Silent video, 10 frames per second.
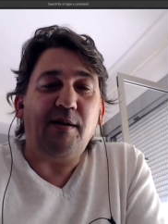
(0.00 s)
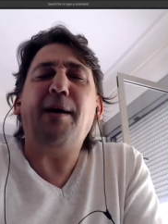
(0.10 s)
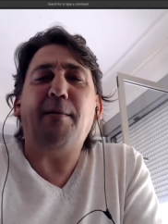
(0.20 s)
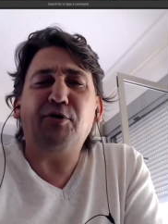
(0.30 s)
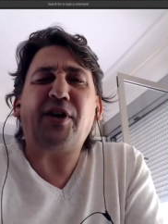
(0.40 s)

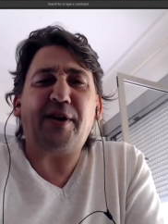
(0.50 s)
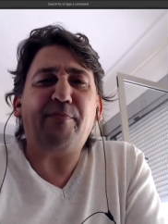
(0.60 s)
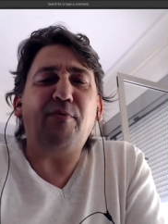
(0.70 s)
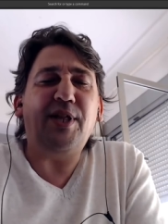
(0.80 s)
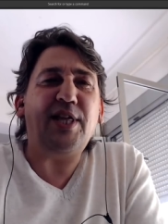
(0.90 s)
le vamos a
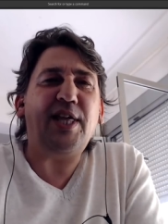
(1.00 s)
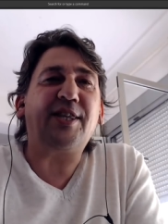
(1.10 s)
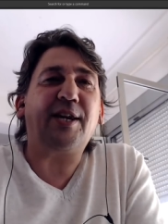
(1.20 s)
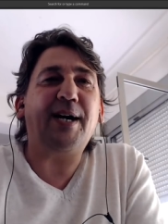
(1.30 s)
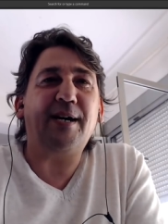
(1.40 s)
hacer
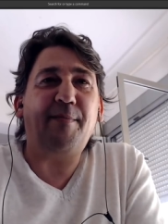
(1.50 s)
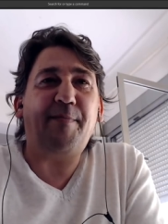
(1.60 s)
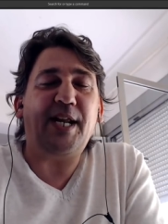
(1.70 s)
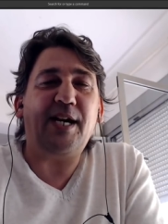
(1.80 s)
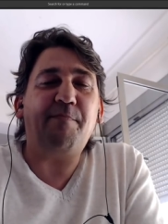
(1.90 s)
publicidad.
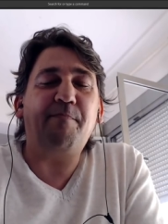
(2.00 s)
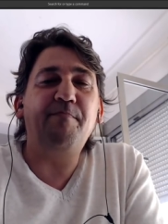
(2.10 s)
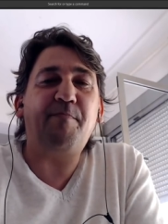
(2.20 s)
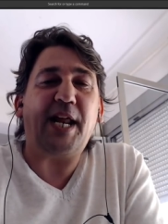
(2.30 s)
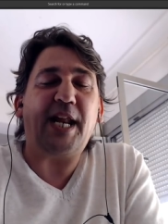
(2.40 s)
Trabajaba para,
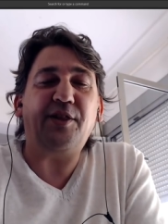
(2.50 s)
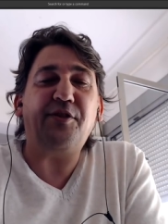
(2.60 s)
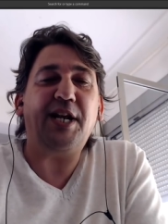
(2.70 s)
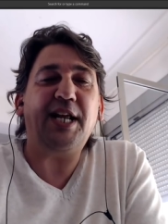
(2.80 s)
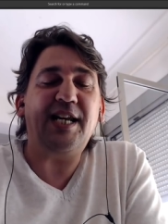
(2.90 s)

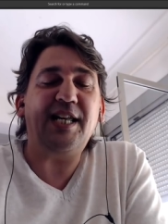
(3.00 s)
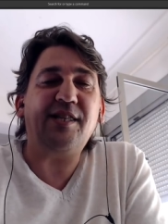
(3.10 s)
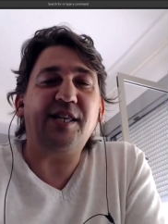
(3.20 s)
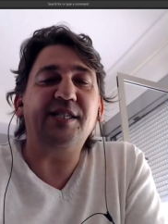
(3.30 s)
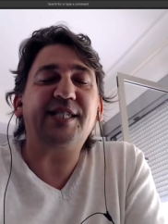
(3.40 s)
atención al
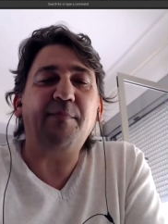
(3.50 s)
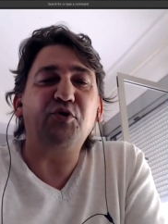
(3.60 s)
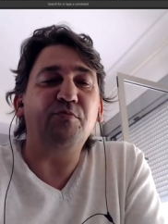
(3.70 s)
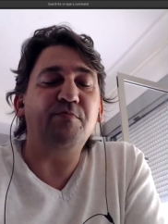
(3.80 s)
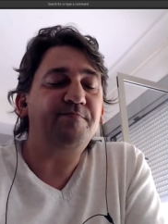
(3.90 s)
cliente en
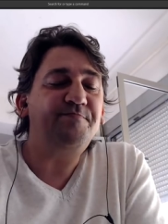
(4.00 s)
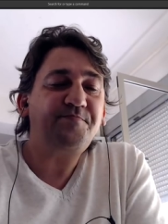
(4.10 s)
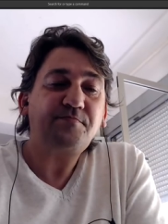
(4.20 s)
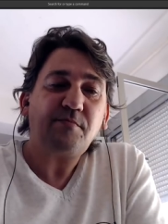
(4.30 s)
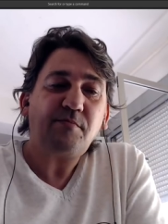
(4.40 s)
Samsung.
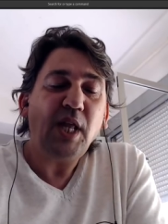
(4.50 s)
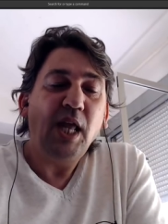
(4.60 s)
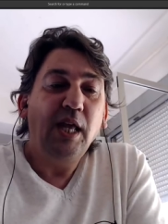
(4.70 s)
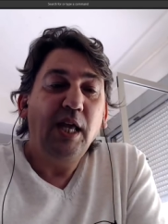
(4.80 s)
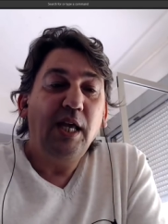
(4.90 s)

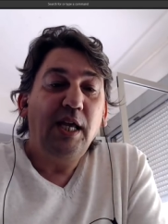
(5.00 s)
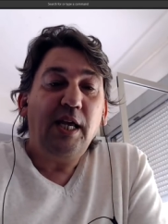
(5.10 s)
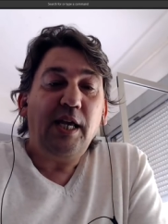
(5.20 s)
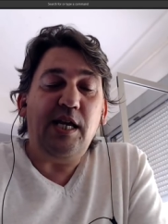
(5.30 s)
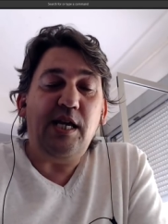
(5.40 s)

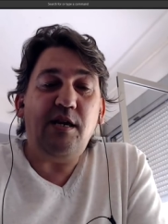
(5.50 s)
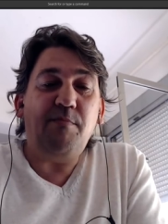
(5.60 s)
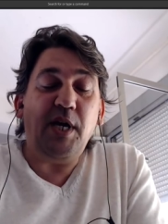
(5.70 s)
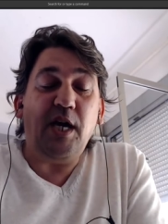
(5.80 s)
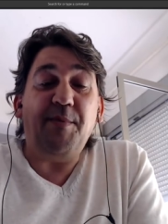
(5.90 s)

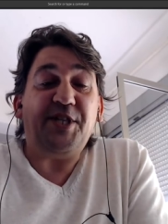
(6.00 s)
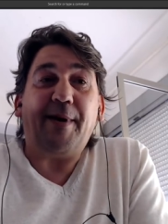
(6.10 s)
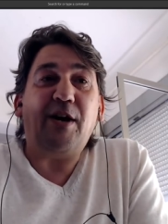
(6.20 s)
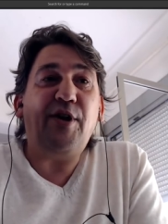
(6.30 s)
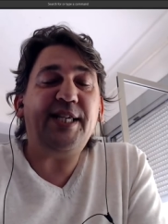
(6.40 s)
y, mi
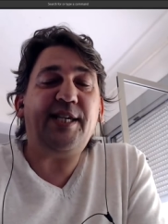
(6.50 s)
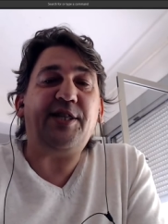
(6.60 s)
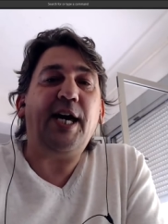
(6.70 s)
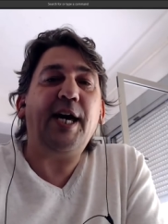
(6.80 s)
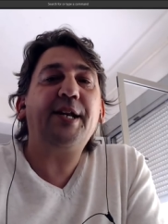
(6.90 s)
trabajo era
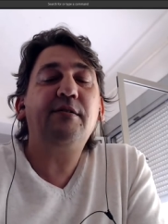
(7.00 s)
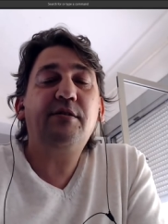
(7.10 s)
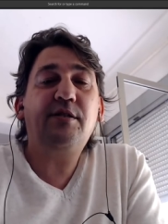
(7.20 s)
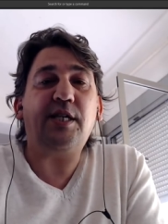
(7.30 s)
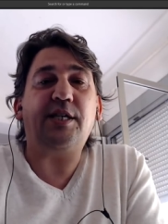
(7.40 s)
chatear,
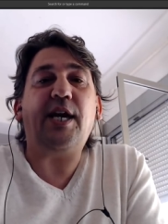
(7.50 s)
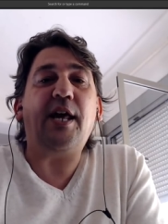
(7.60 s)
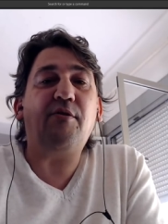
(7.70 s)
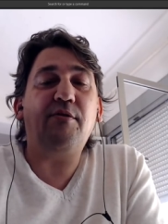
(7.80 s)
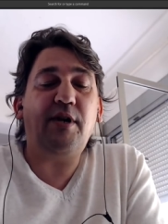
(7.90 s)

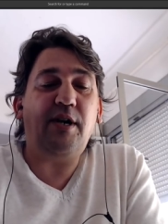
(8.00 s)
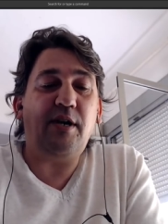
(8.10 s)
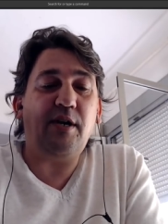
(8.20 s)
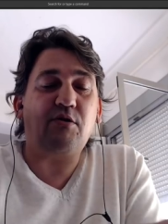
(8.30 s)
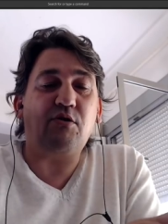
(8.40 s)
chatear
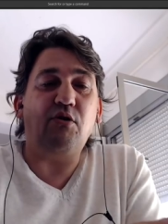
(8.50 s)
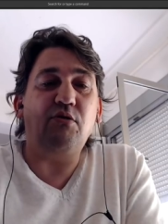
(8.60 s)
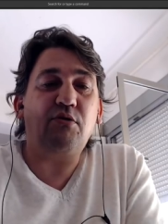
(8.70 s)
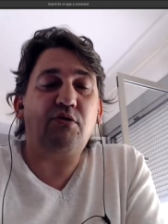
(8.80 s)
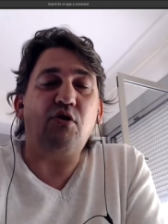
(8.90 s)
eh,
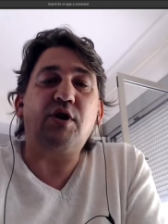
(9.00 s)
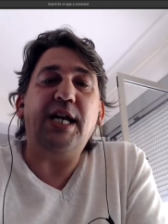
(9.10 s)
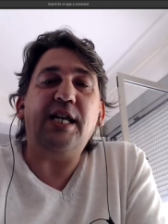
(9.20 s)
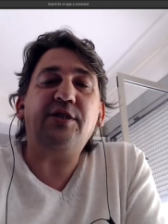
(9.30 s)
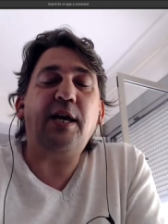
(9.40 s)
con, con,
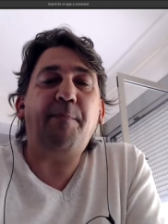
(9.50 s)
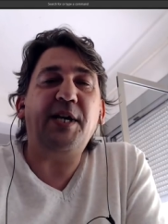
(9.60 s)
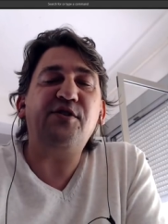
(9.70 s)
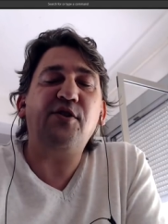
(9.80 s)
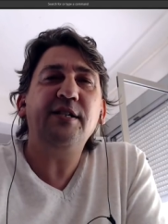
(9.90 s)
clientes
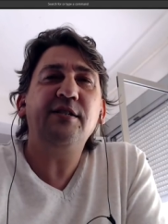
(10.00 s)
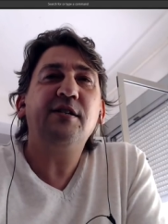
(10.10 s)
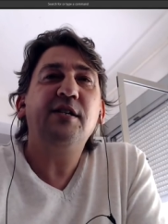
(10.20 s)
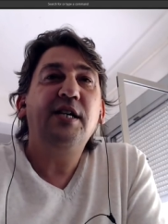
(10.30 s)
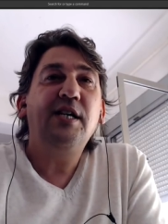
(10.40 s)
españoles